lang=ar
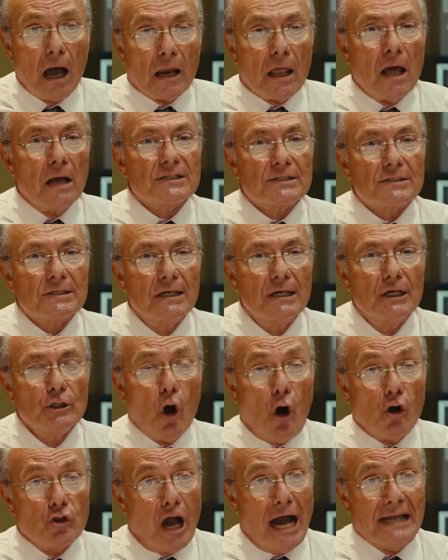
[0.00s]
خلاص
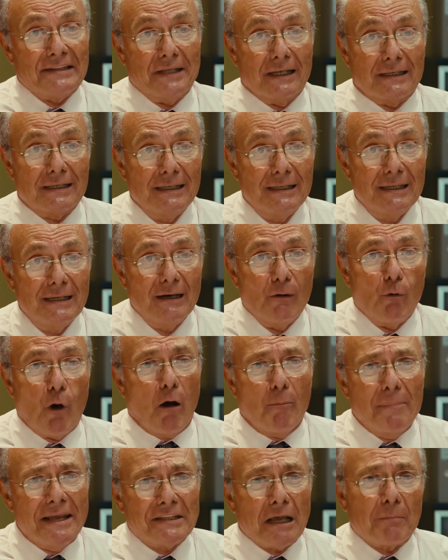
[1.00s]
يقعدوا عندك
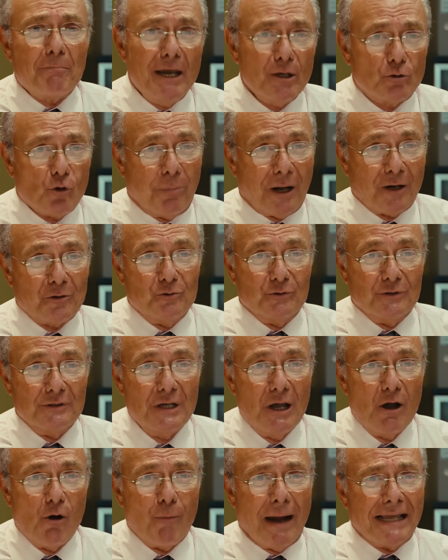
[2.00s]
وهو بيتك بيته
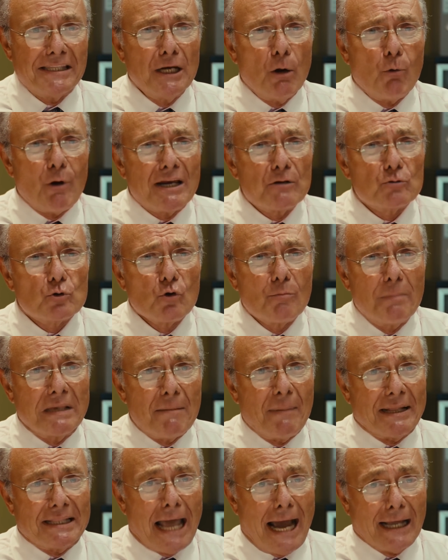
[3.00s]
برضه وبعدين يونسوك
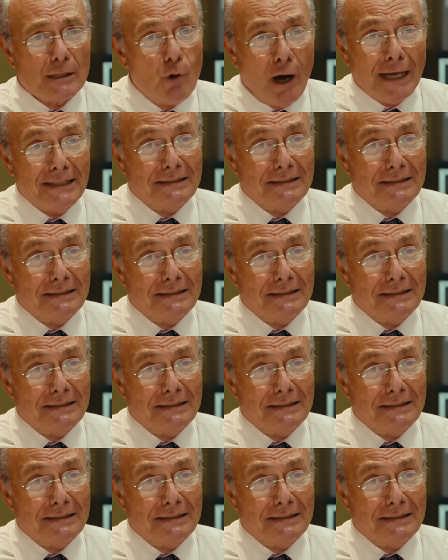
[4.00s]
بدل ما انت قاعد